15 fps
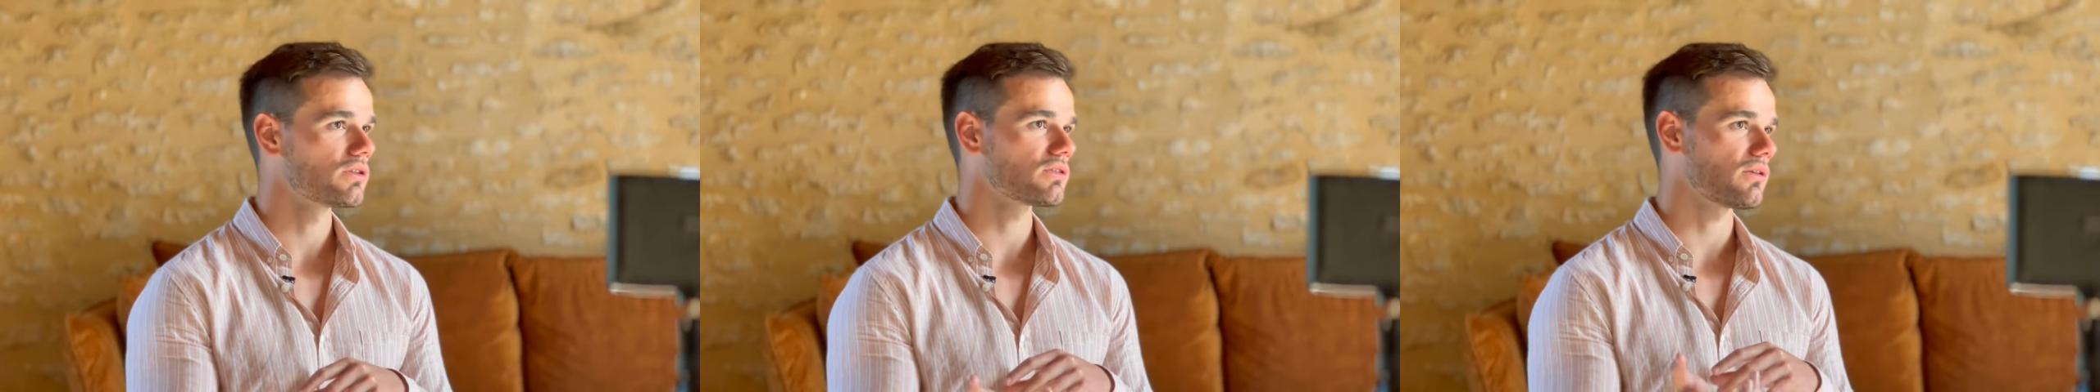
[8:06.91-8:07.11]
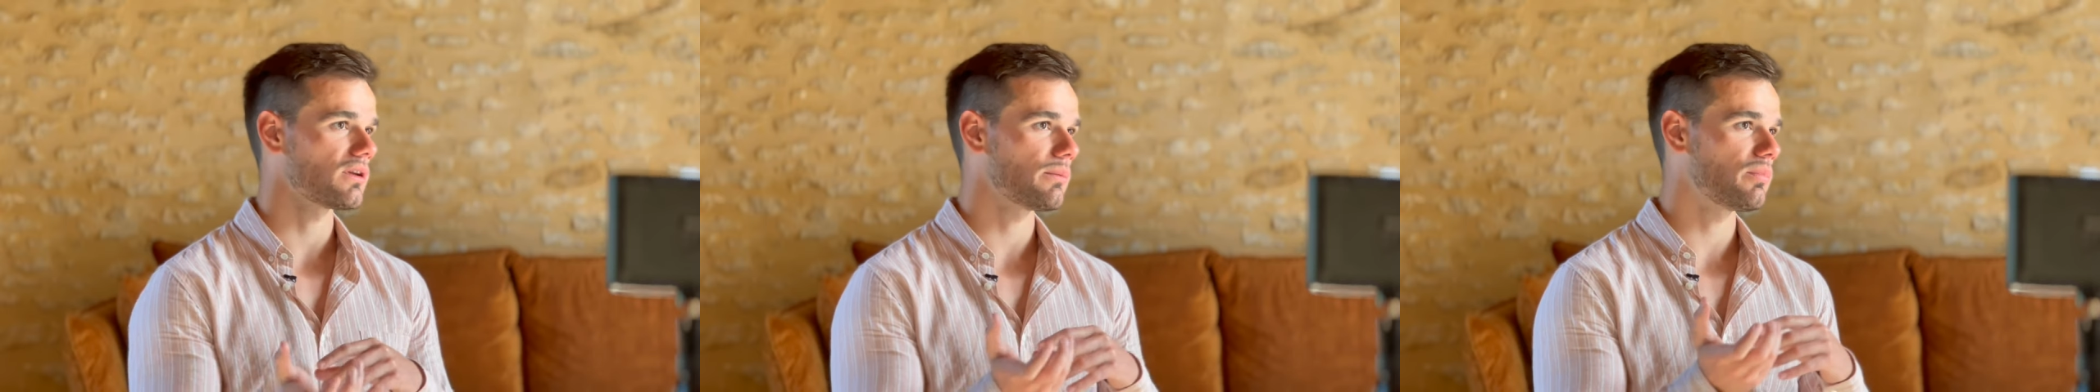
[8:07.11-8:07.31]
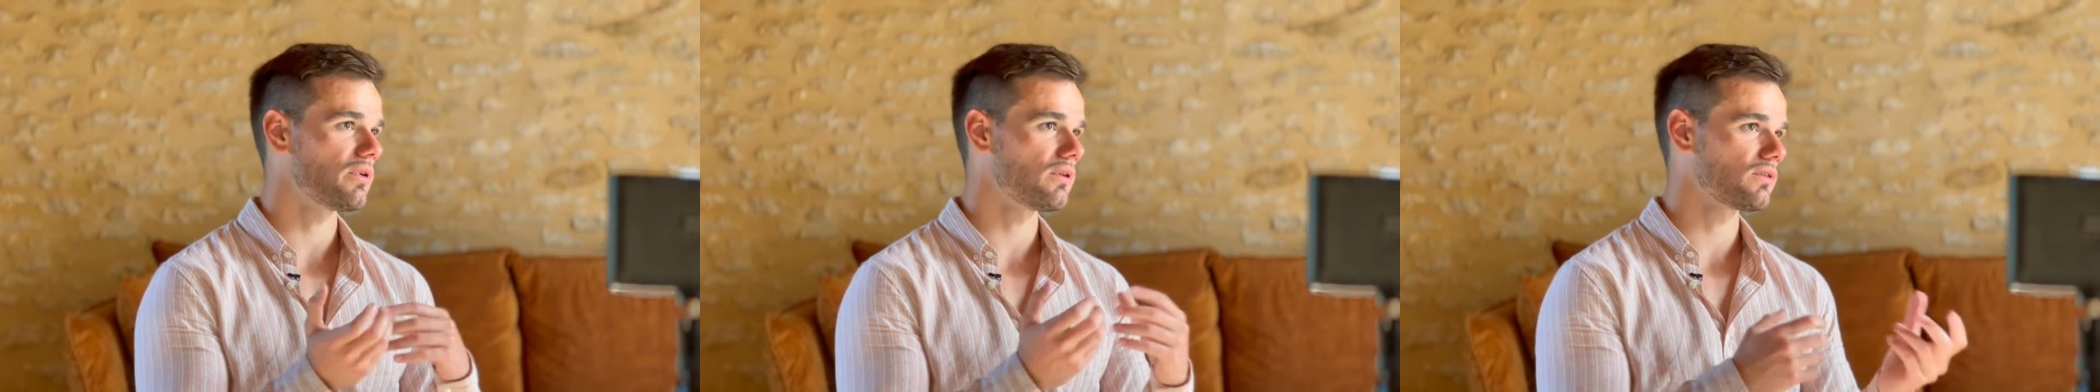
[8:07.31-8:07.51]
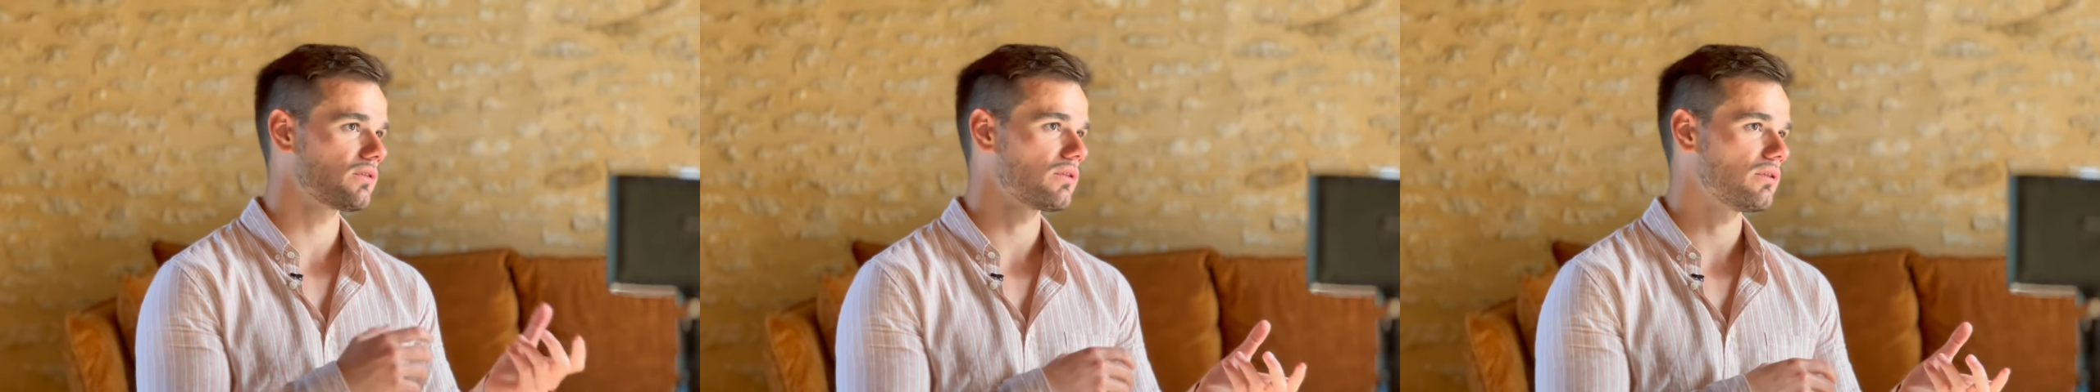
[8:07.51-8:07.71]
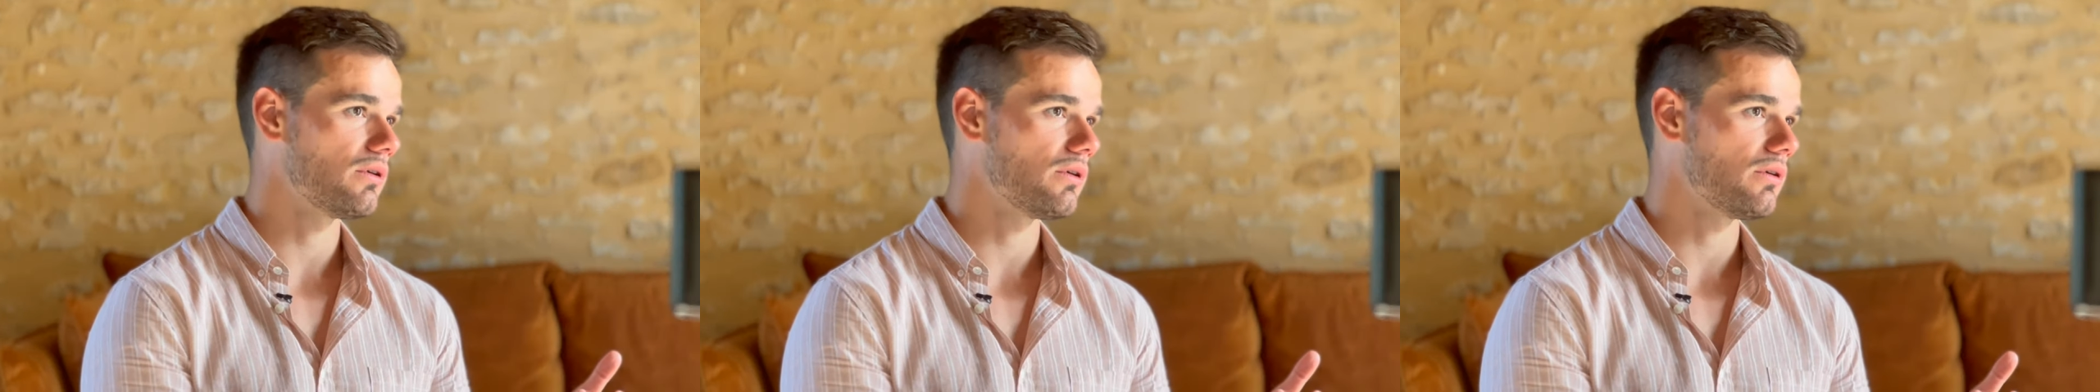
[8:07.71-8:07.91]
sans la
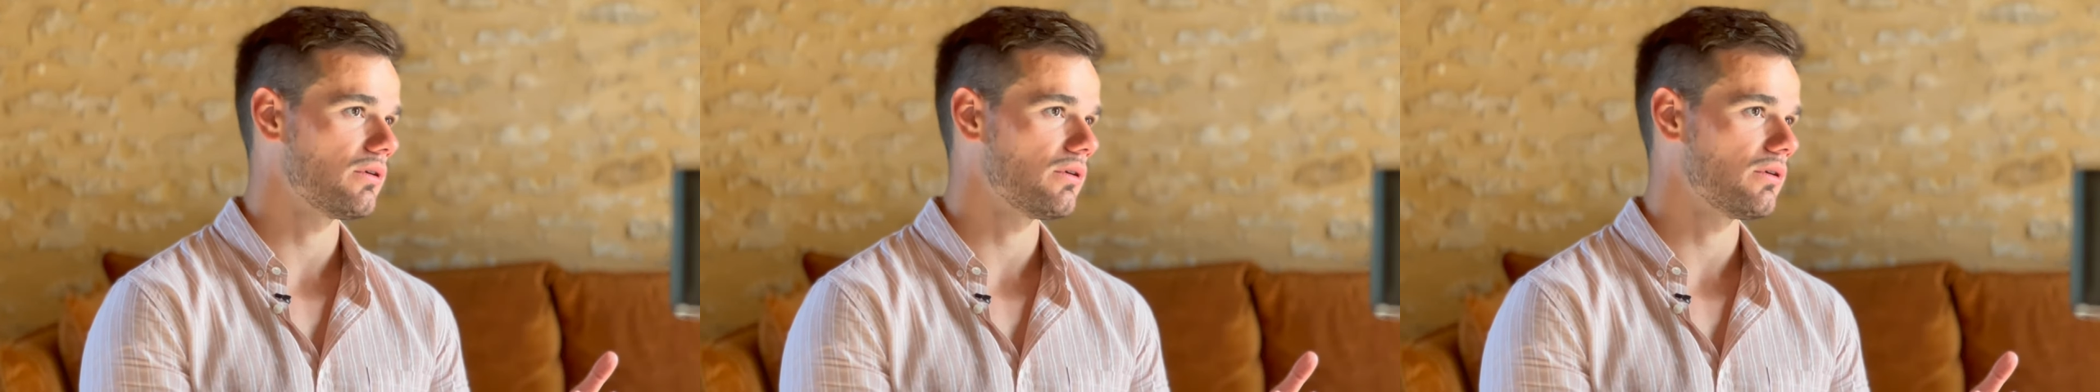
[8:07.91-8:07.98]
plante,